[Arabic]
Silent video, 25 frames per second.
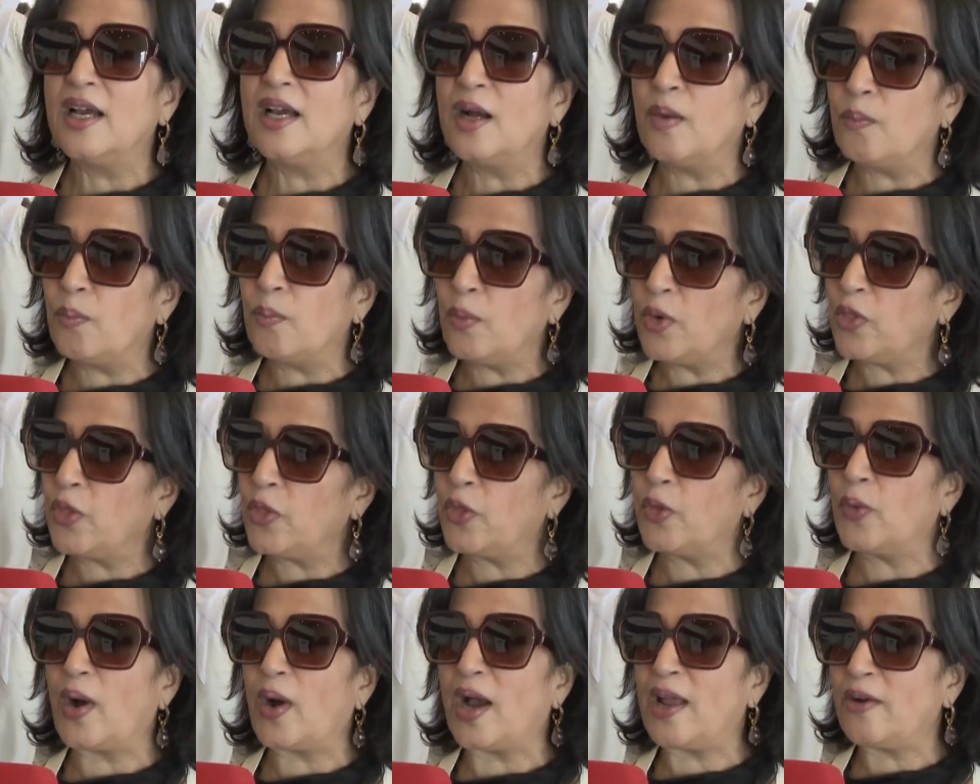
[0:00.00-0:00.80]
منذ
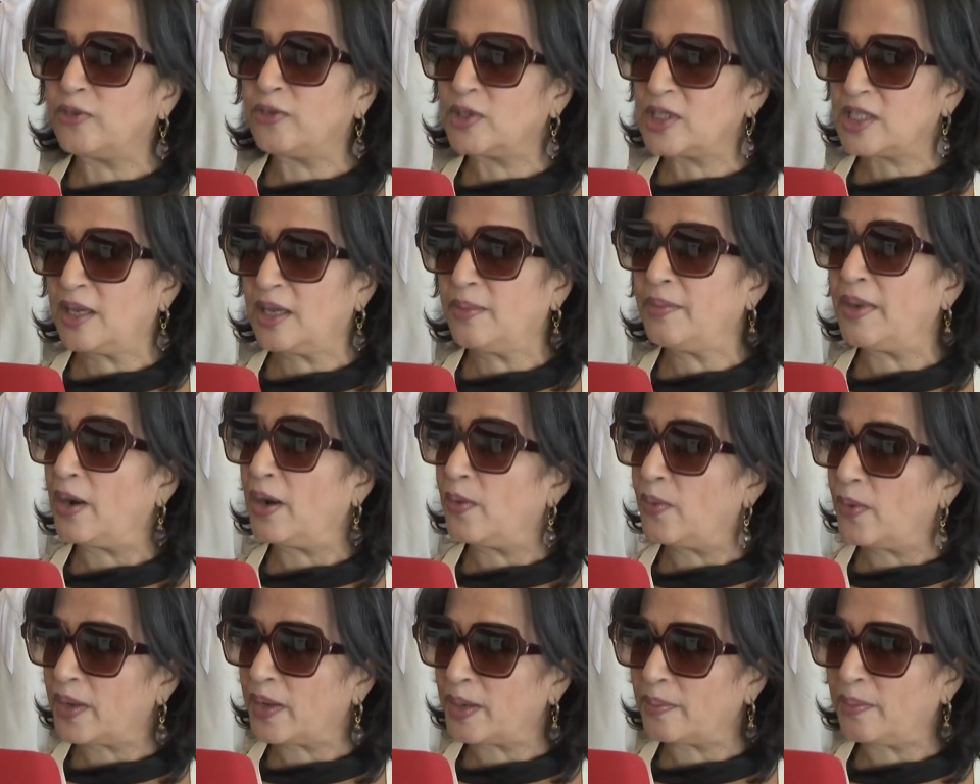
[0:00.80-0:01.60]

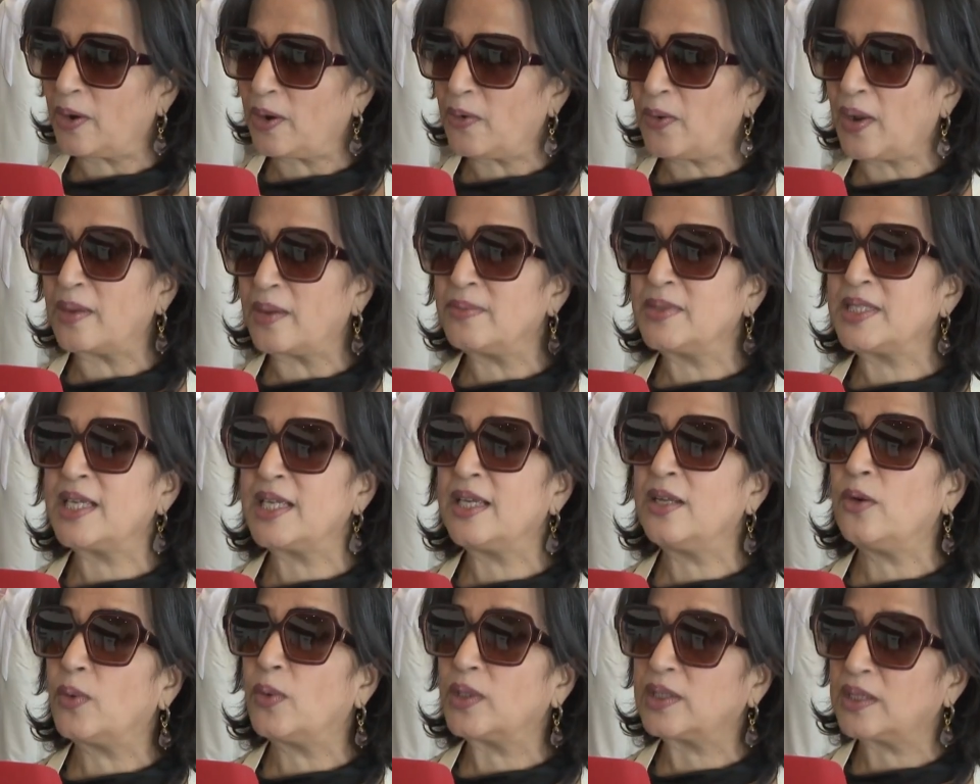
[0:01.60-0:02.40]

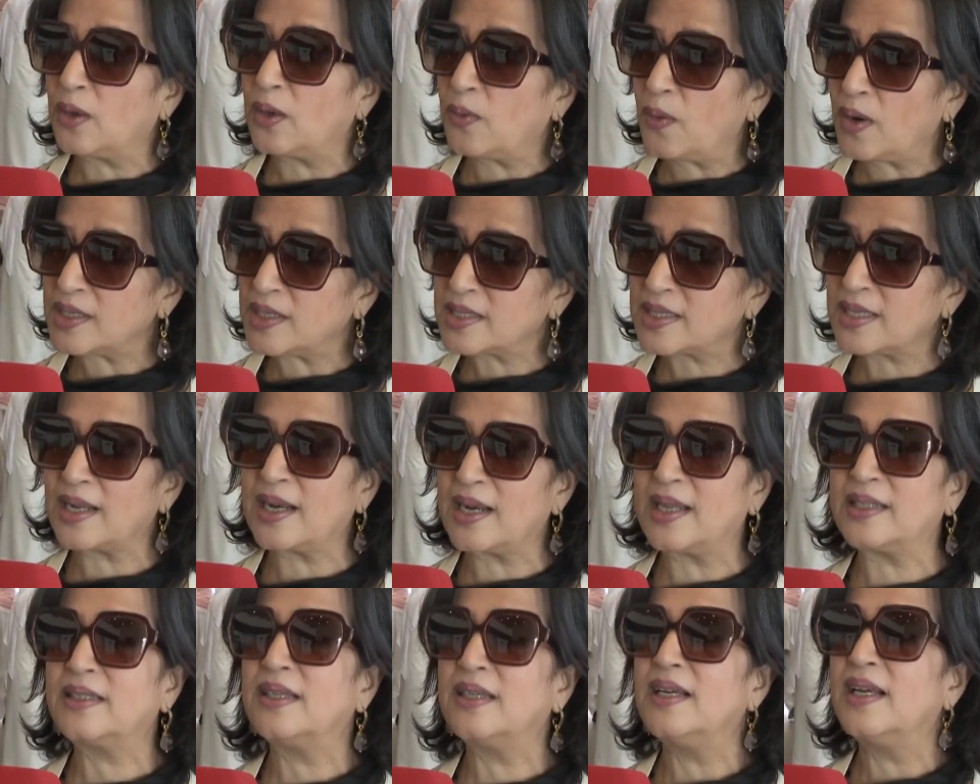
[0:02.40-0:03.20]
1954
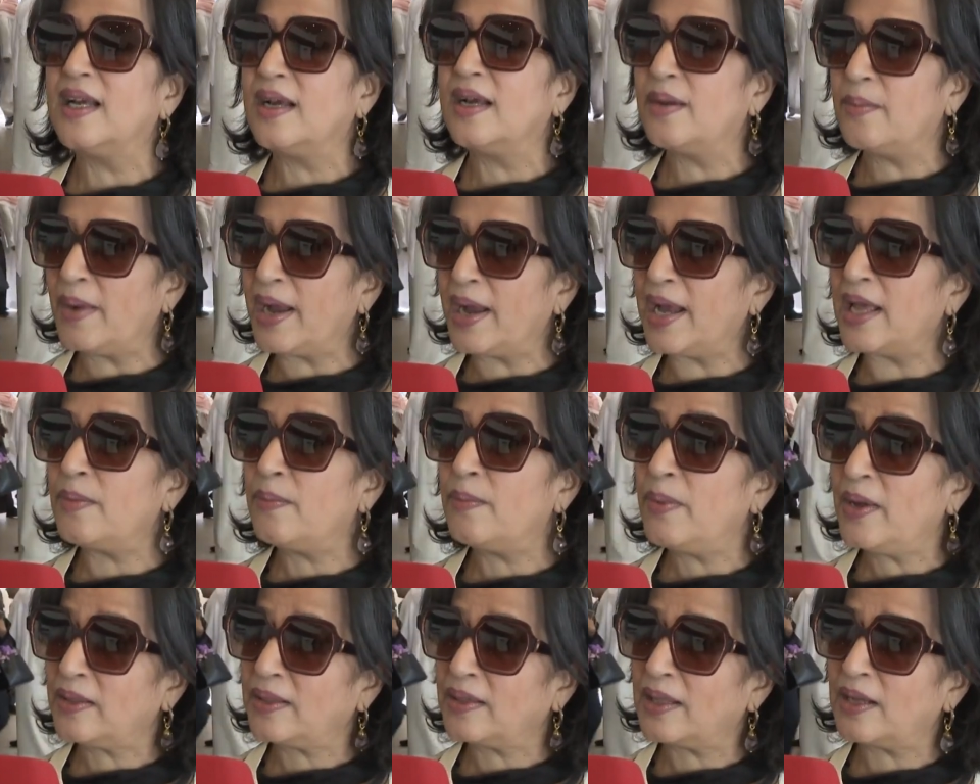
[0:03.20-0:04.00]
وتواصلت مع
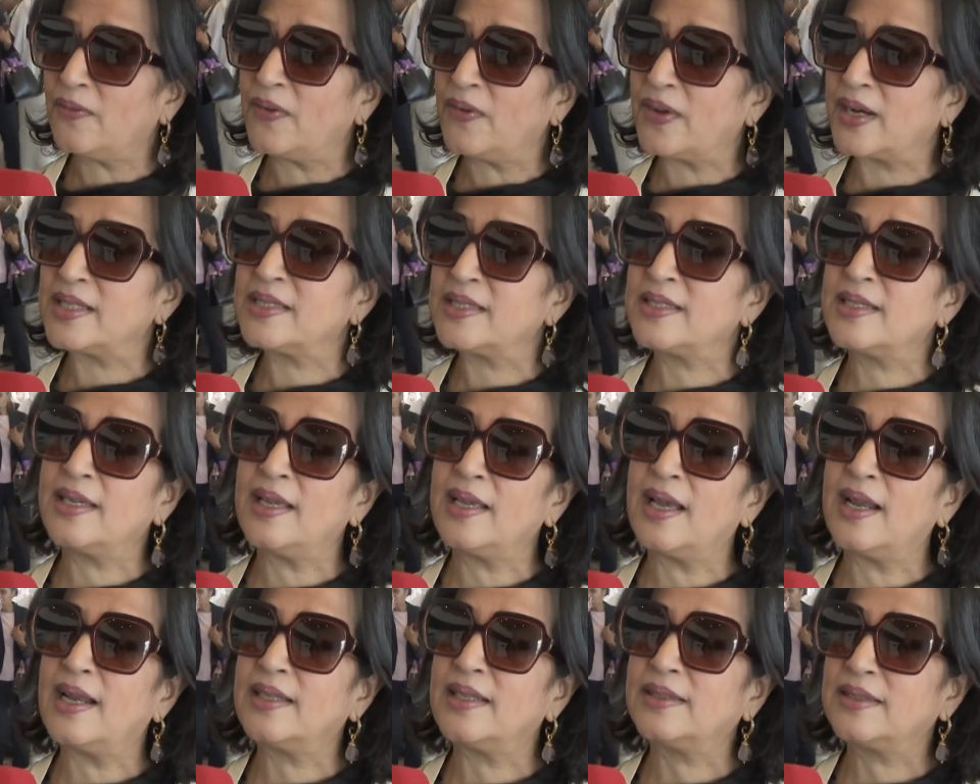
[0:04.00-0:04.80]
البعثة
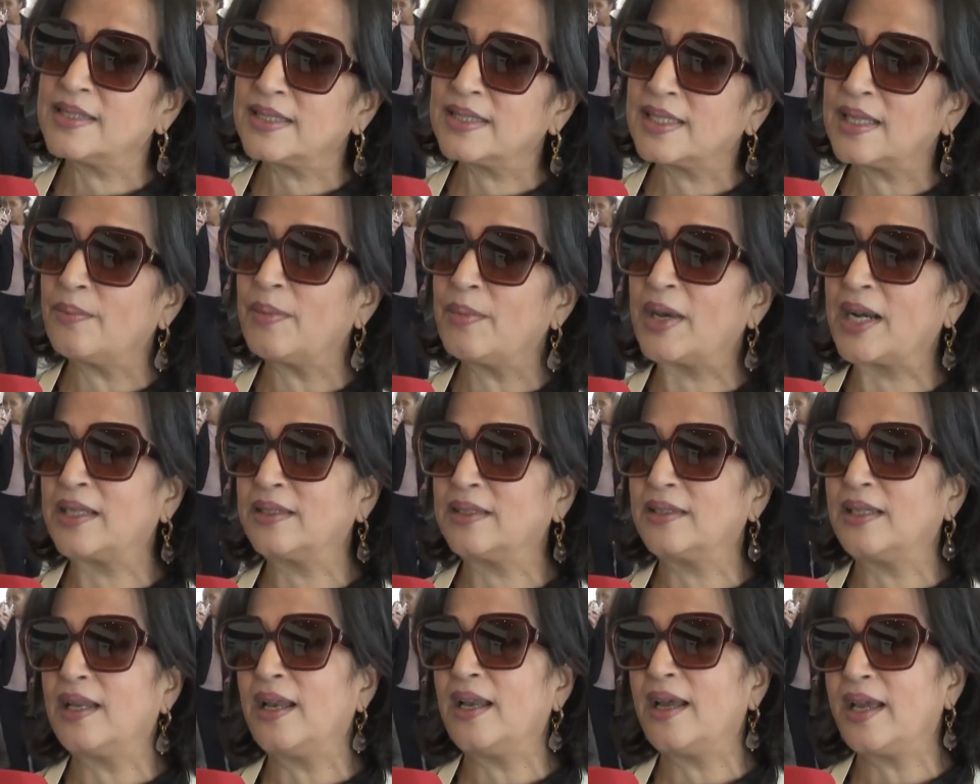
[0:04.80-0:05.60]
الفرنسية التي
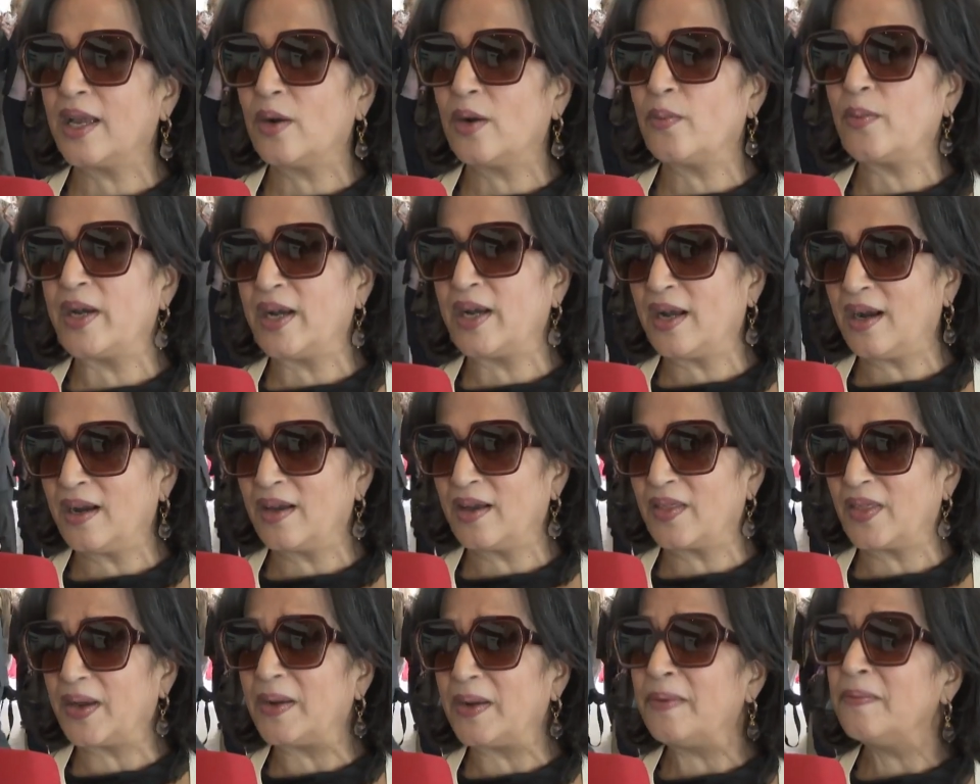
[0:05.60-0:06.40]
استمرت إلى يومنا
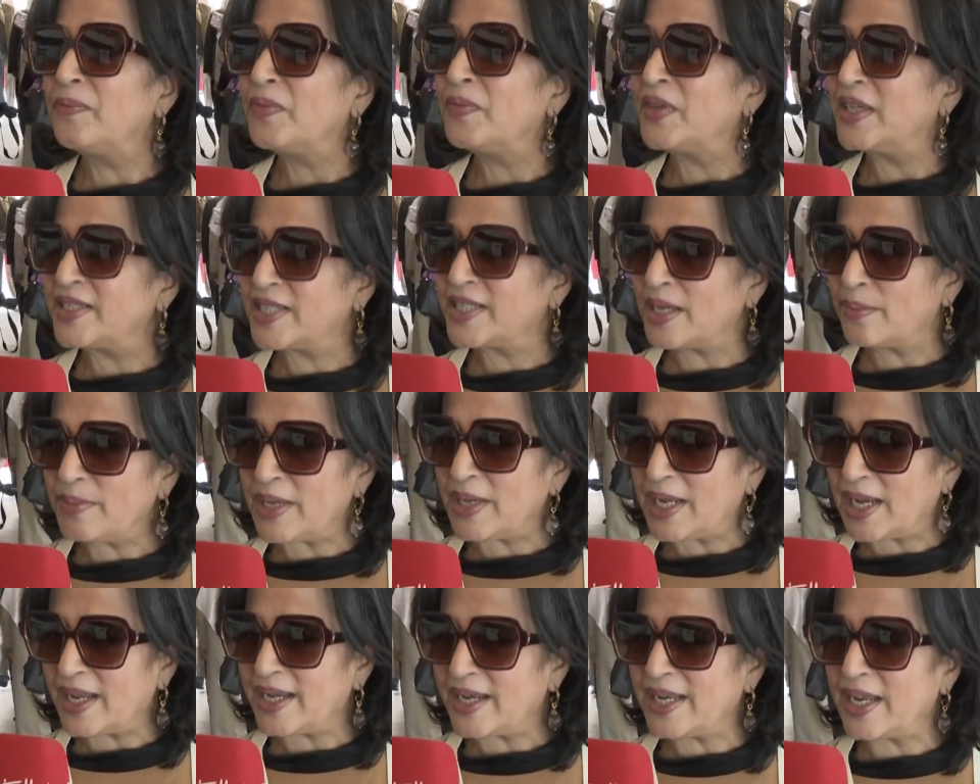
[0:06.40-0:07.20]
هذا
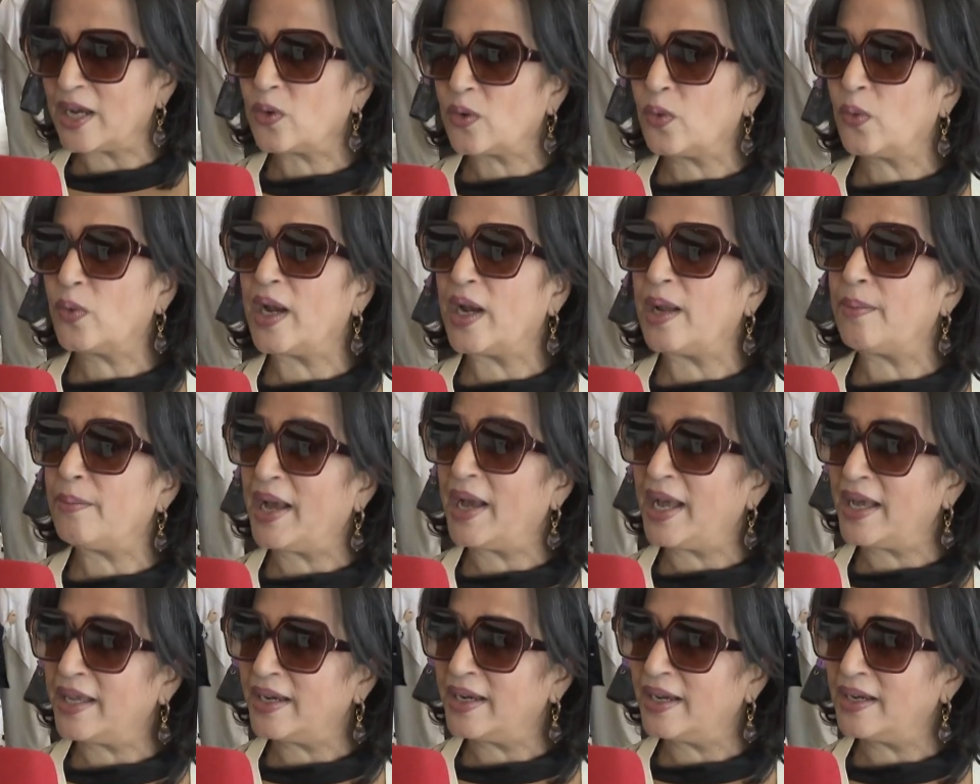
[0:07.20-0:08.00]
جميل أن يكون
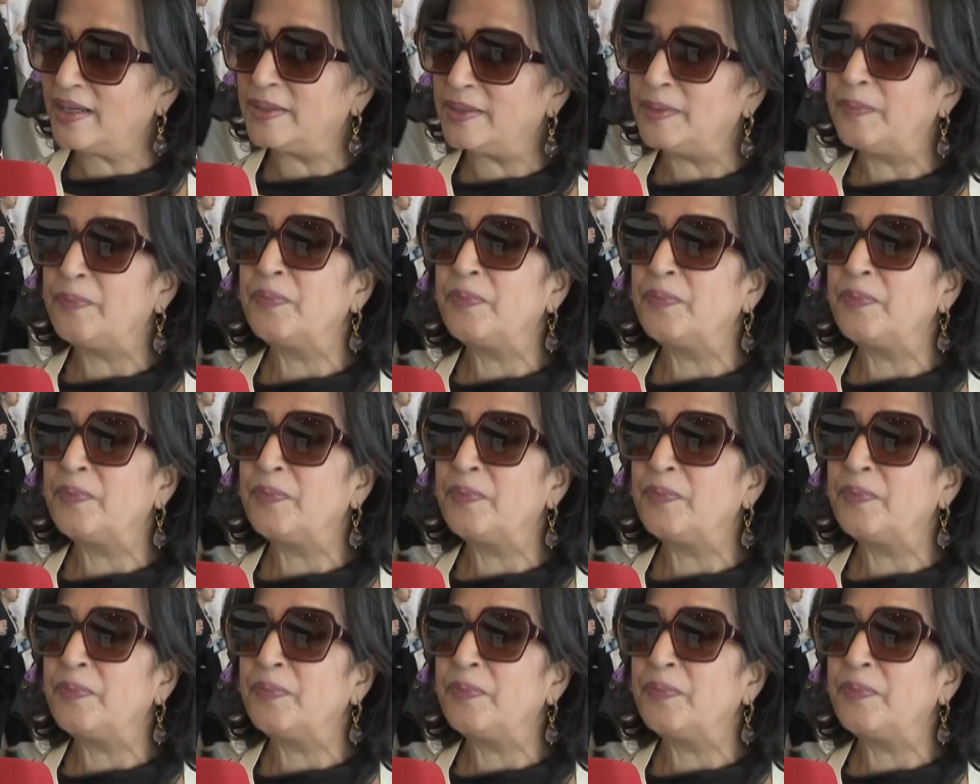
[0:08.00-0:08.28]
معنا